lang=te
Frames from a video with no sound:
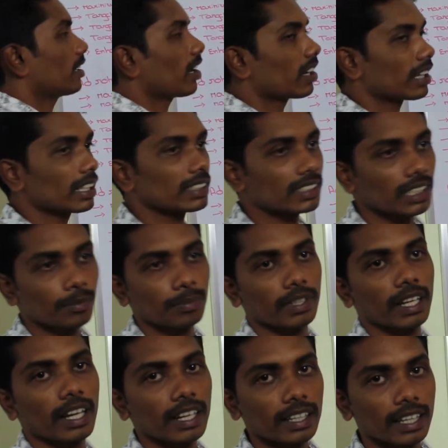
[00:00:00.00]
టార్గెట్
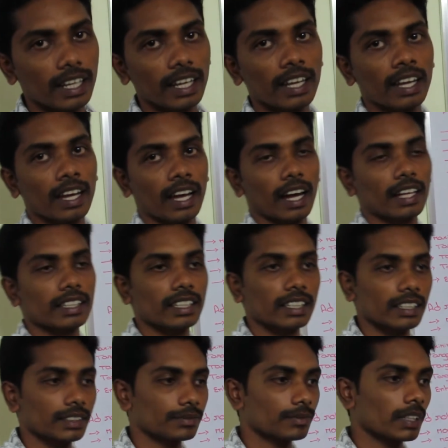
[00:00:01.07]
సిపిఏ అంటే అది
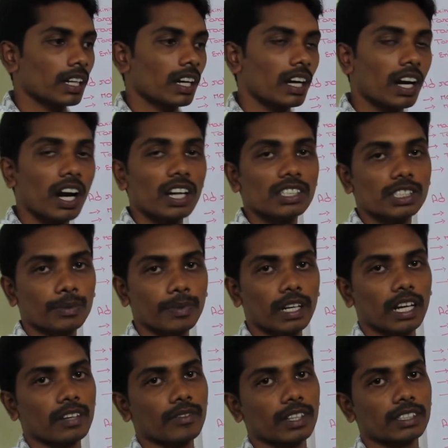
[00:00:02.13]
కాస్ట్ పర్
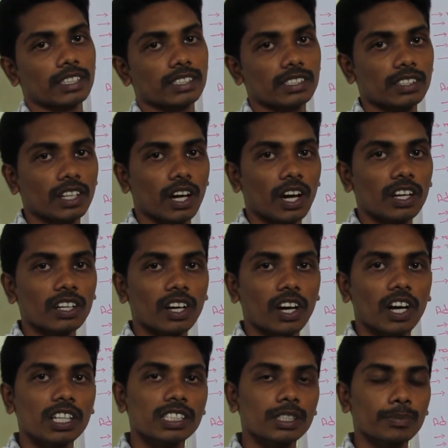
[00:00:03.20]
అక్వైజేషన్ ఆర్
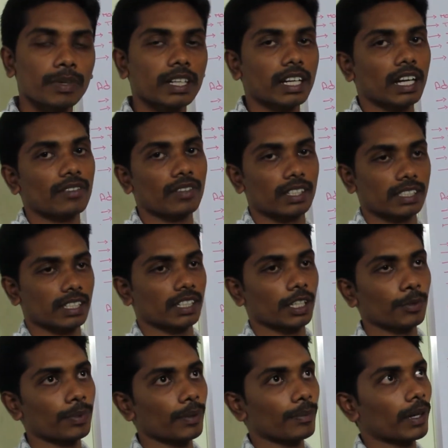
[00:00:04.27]
కాస్ట్ పర్ కన్వర్షన్
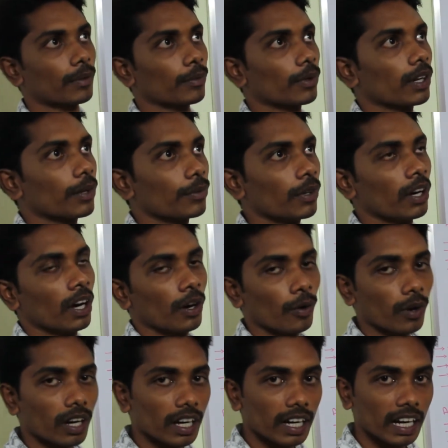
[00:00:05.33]
ఇప్పుడు మనం ఉన్నాము
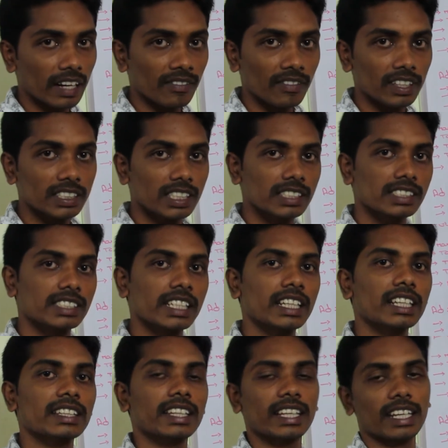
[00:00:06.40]
ఒక కన్వర్షన్
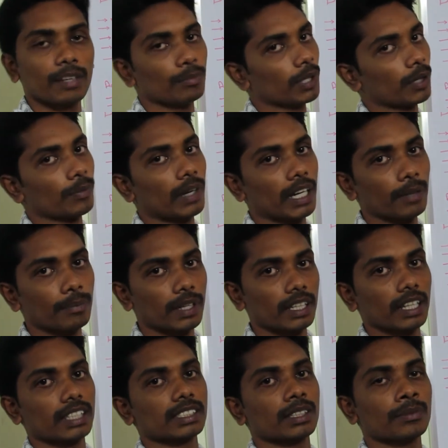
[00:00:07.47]
జరిగితేనే మీకు మనీ పే
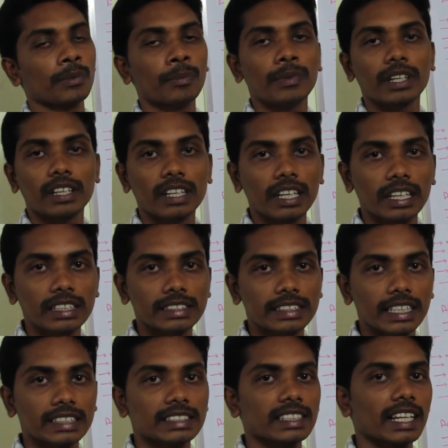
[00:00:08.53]
చేస్తాము మీరు క్లిక్స్
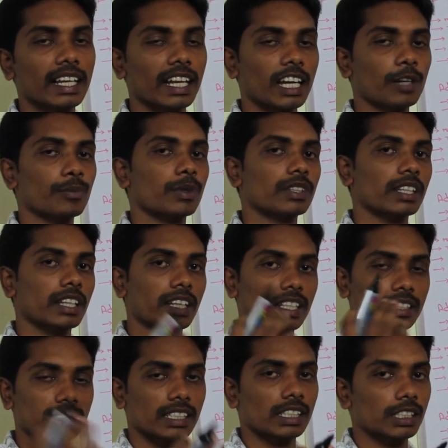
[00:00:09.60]
చేసినా లేకపోతే
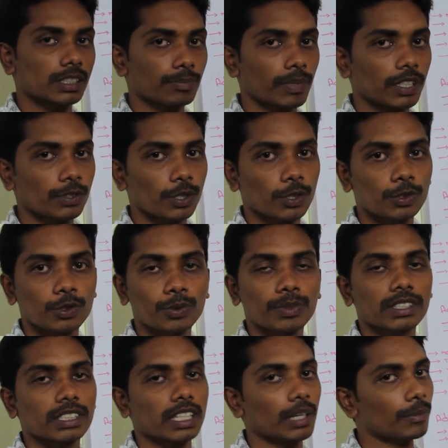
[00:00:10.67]
రిజల్ట్స్ పేజ్లో
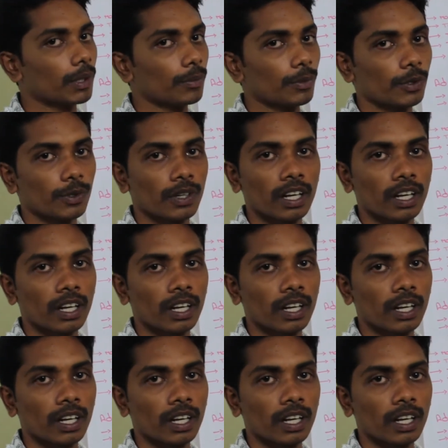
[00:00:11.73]
చూపించినా మేము